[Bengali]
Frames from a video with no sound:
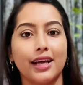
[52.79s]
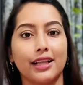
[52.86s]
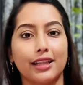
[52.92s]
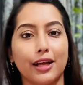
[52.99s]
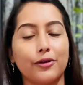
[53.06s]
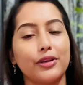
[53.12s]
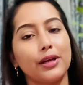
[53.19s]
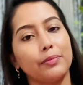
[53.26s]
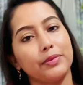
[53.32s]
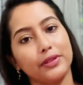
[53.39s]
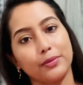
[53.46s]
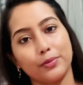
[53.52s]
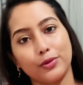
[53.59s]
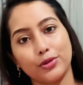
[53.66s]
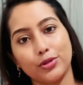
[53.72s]
তাহলে আপনাদের
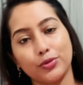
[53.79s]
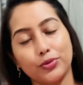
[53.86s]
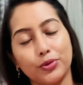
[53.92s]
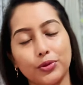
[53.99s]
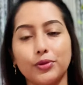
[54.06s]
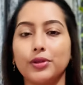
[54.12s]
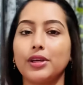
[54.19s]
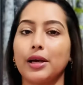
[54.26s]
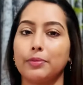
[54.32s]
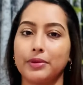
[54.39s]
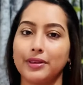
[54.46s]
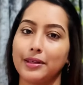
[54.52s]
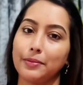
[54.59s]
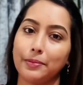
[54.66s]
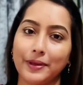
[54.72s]
প্রশ্নের উত্তরগুলো
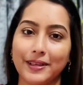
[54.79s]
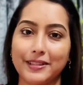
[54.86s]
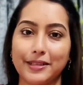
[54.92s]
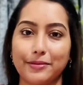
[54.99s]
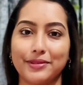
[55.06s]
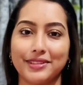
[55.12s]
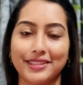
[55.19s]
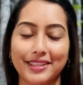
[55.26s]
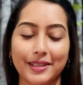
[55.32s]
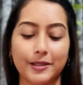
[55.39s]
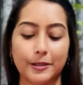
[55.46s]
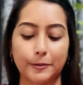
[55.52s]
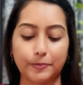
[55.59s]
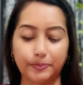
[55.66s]
আপনারা পেয়ে যাবেন ঠিক আছে